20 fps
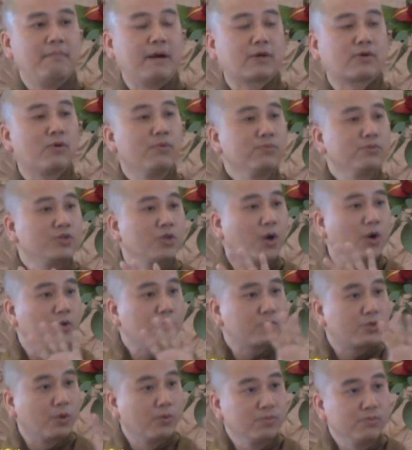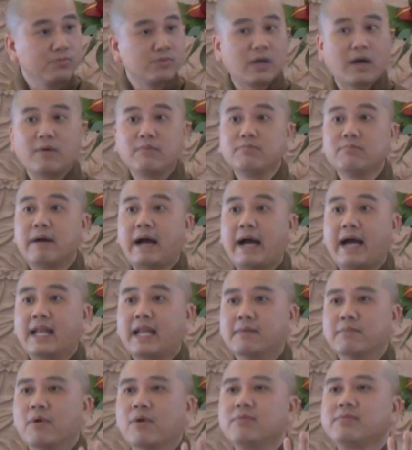mà cúng dỗ chung cho ông
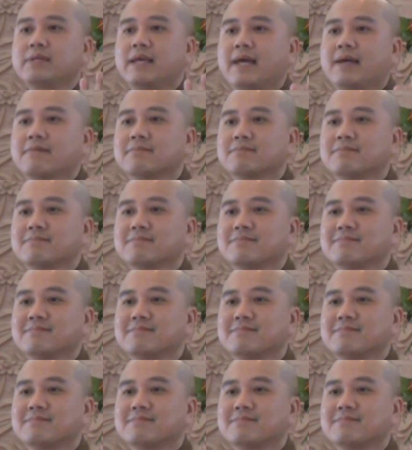bà là bốn chén